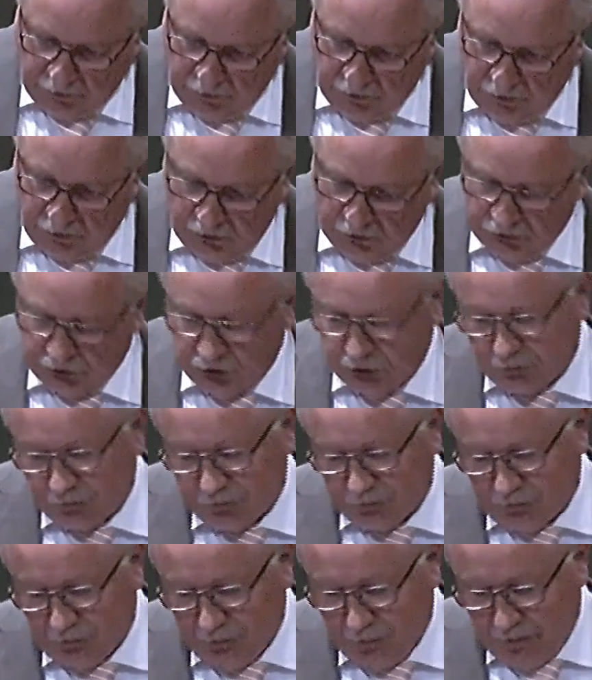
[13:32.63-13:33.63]
Und
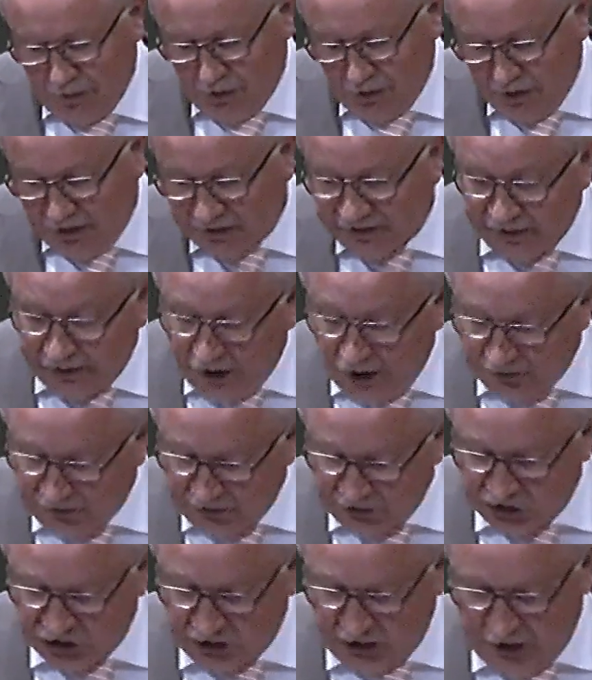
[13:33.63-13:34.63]
ich lese eine andere
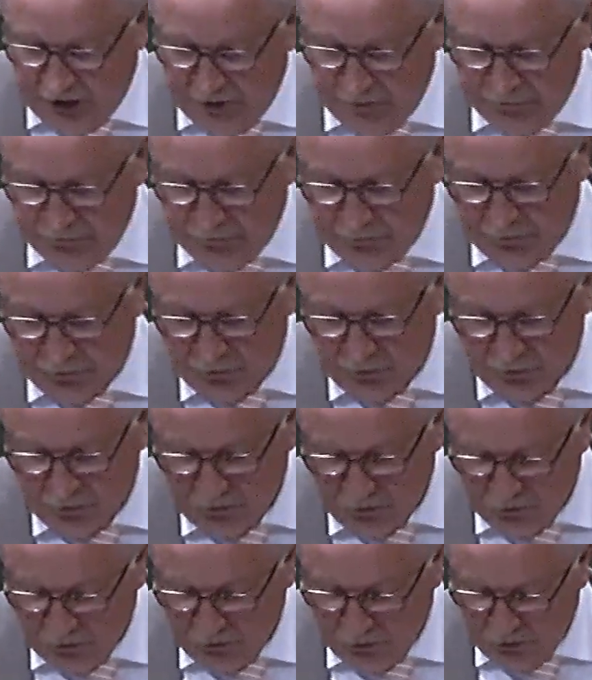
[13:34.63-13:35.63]
Stelle.
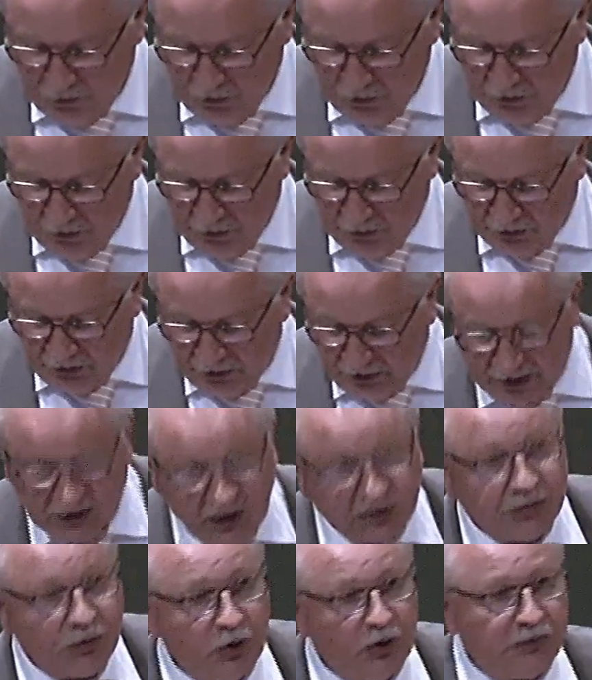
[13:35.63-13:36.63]
In Galater
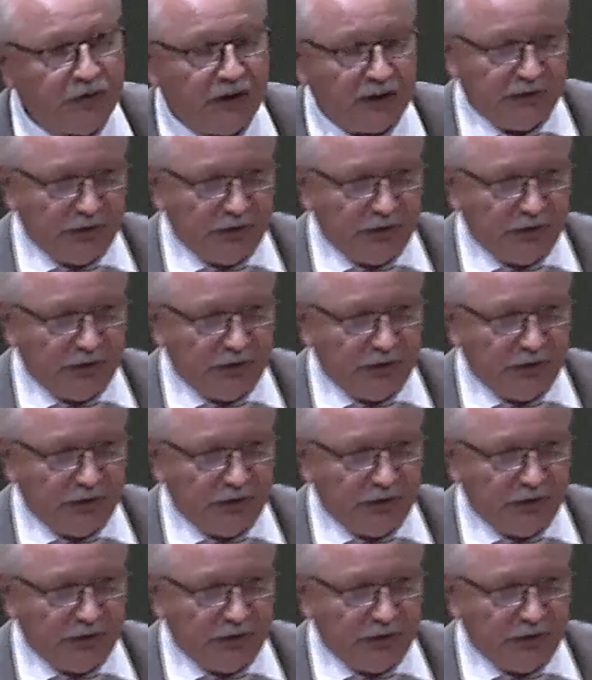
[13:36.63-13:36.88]
5, Vers